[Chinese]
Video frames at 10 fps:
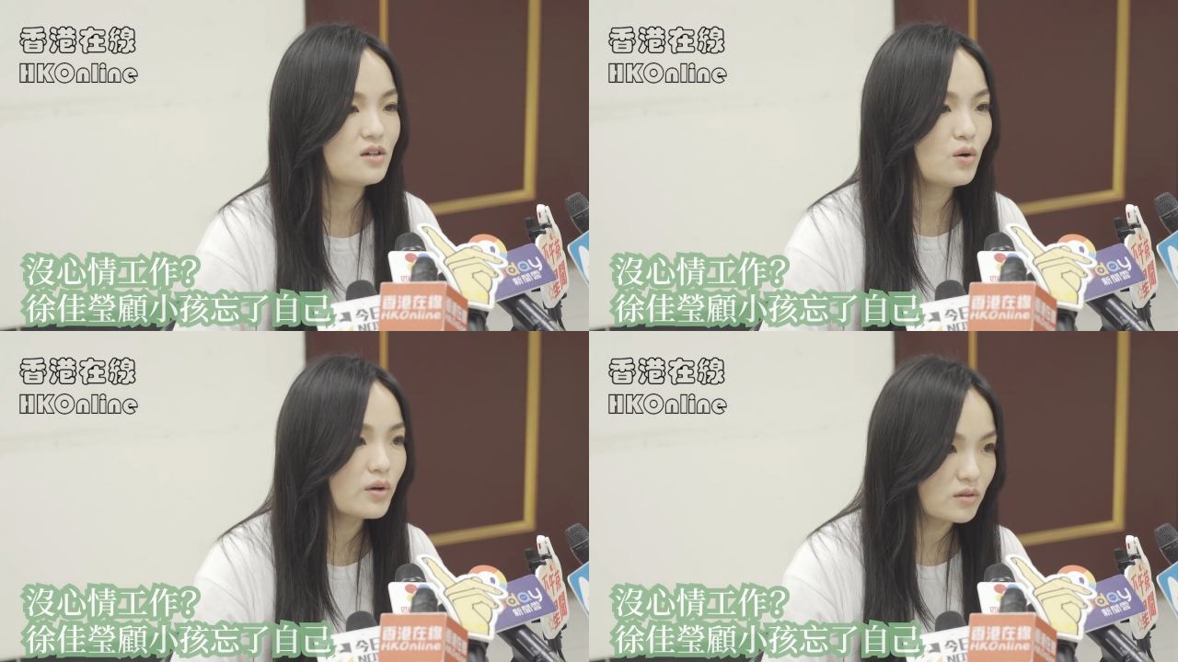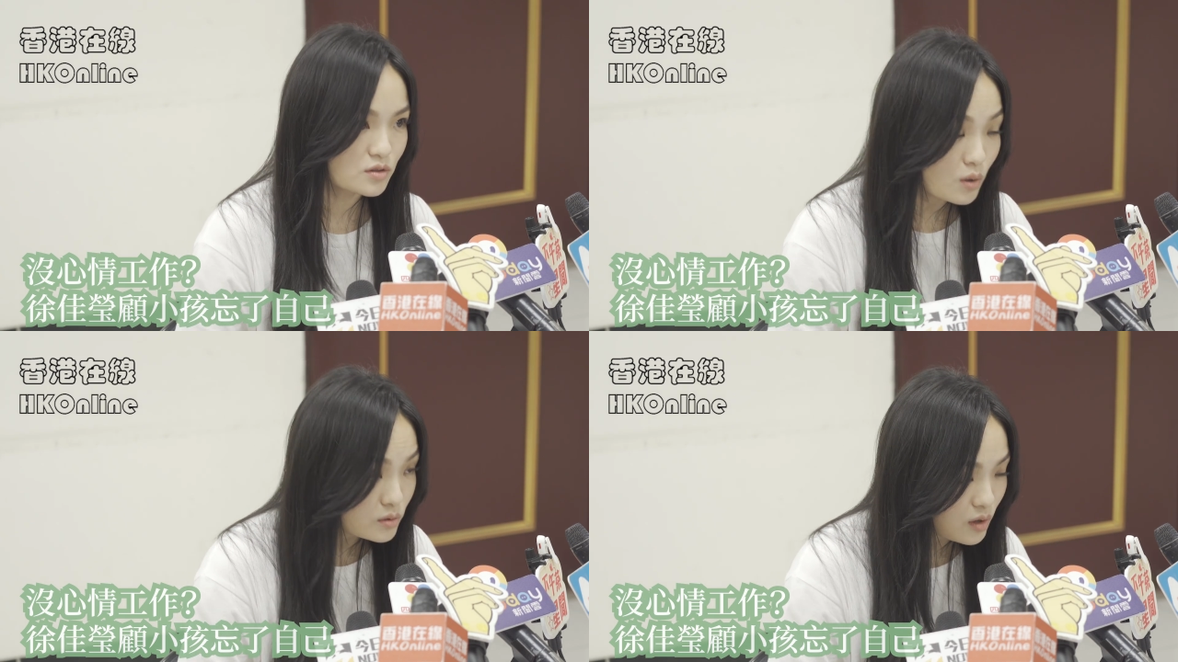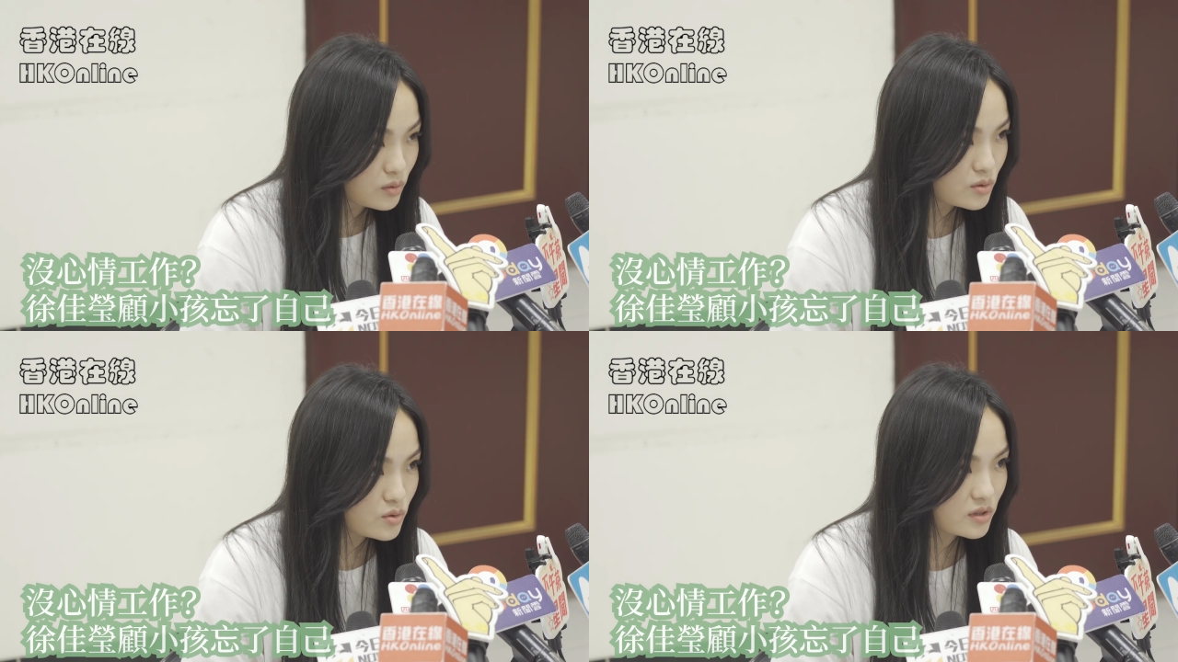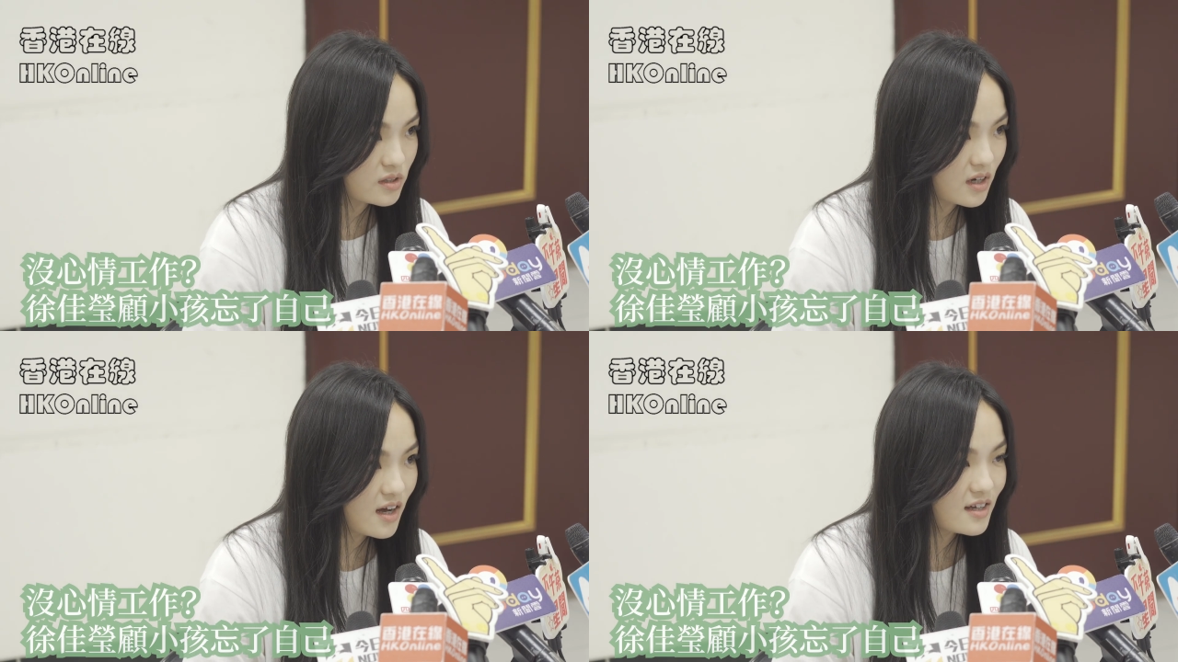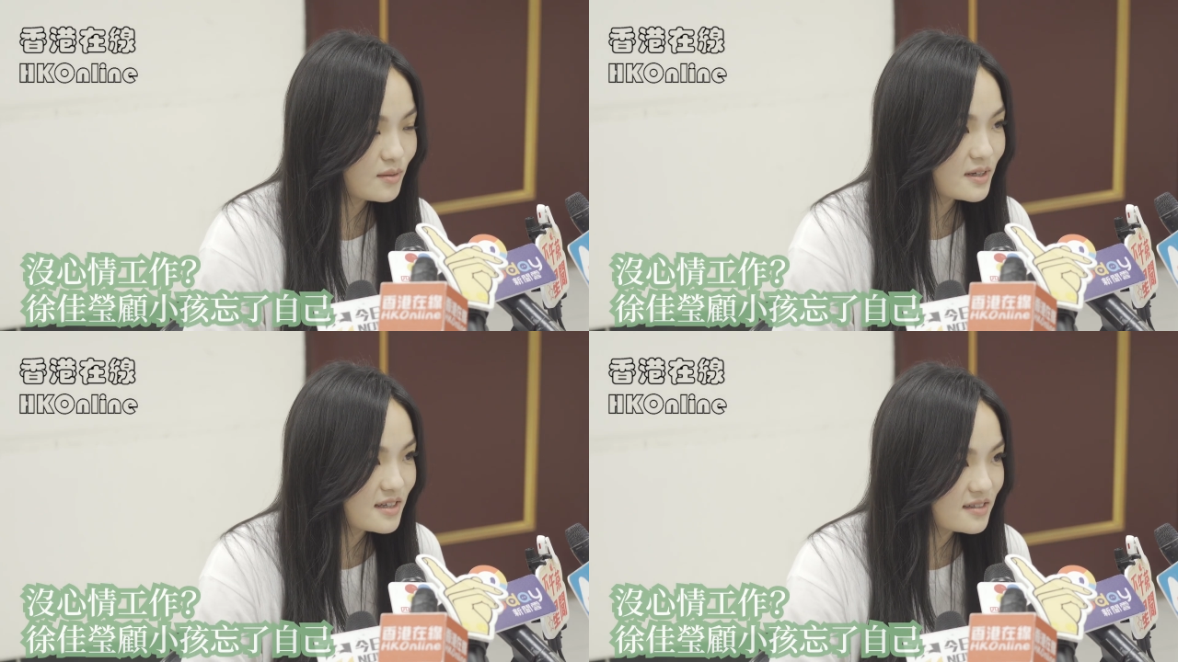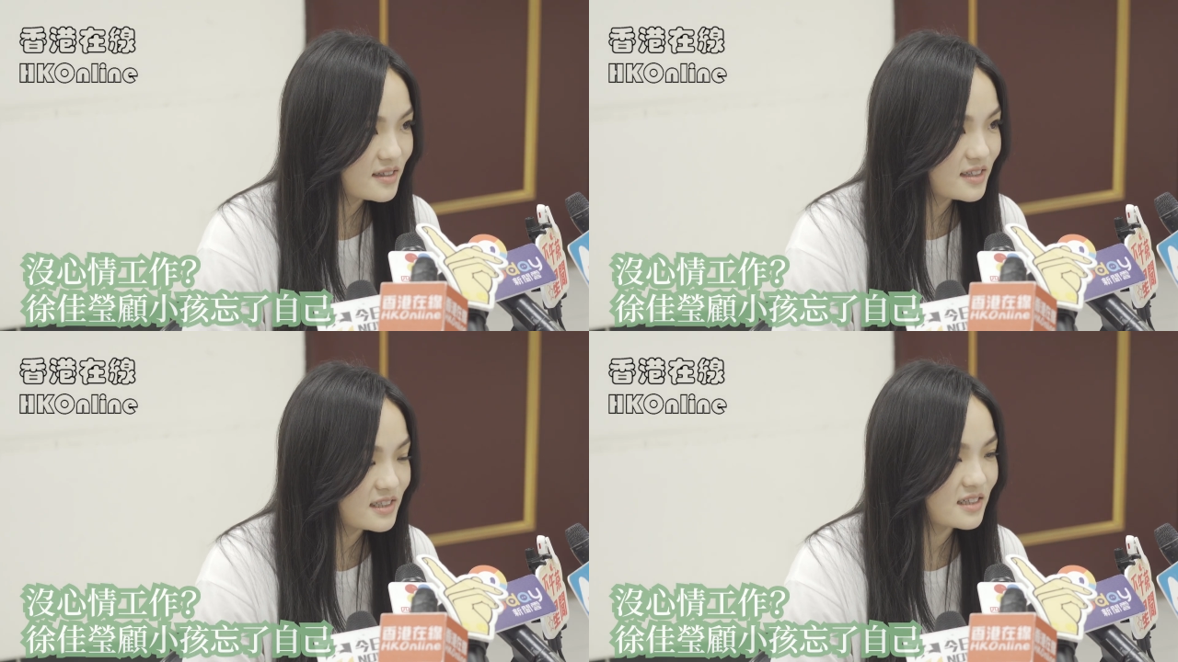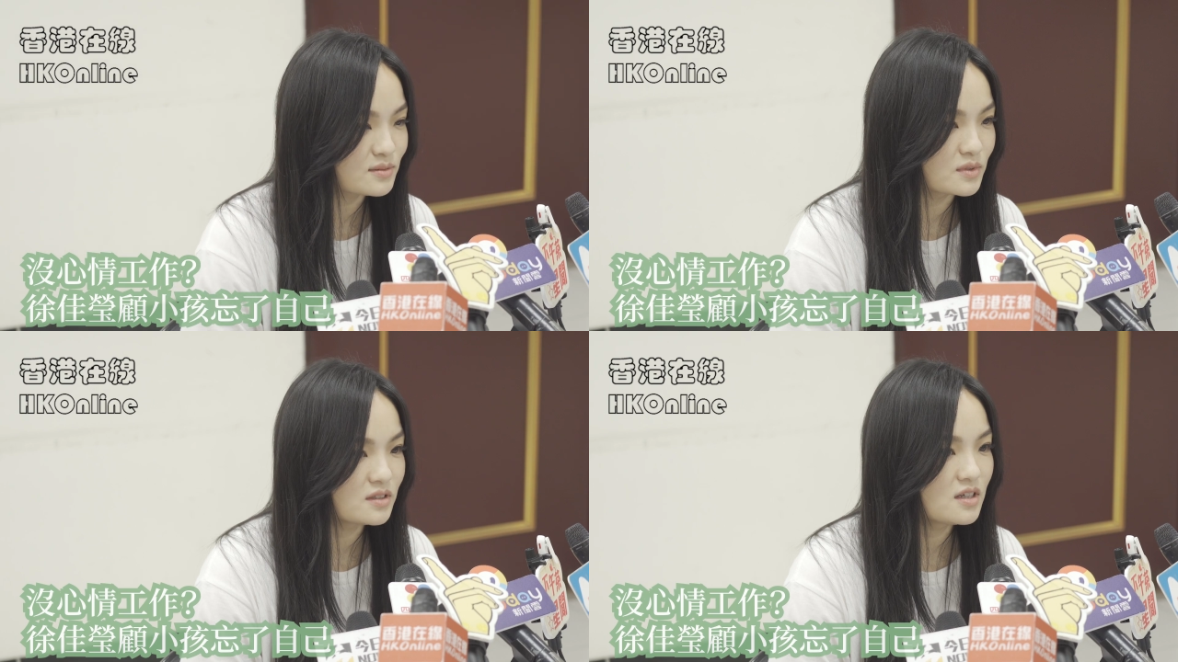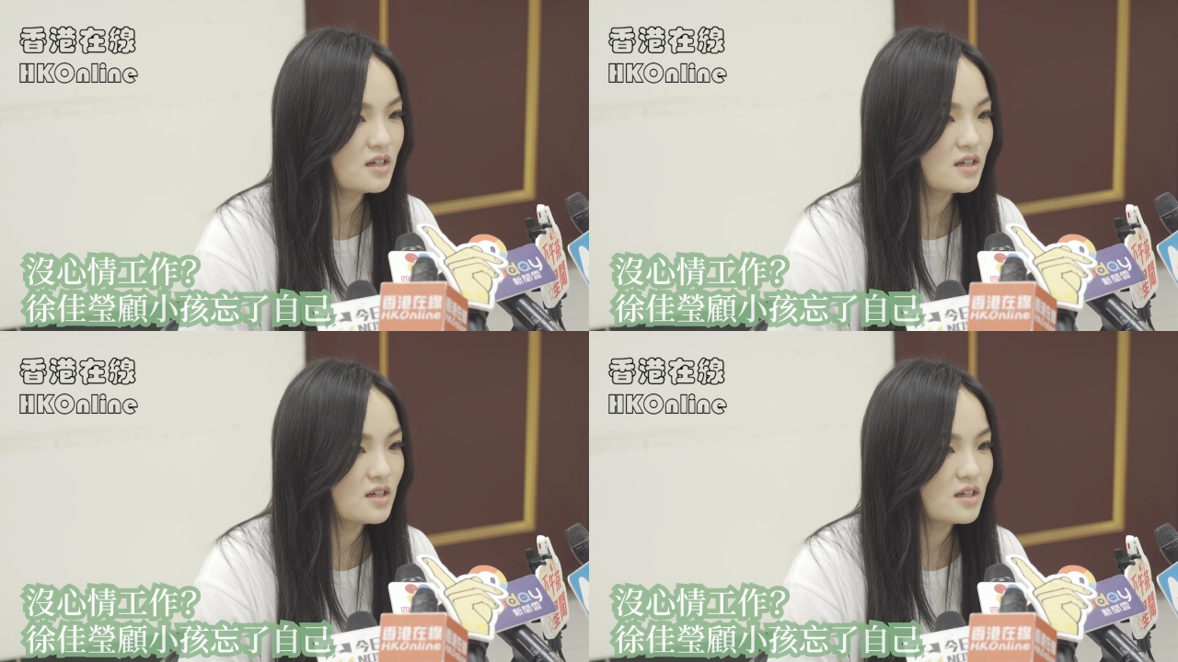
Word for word: 会有冲动就觉得啊，要不要再生一个啊什么？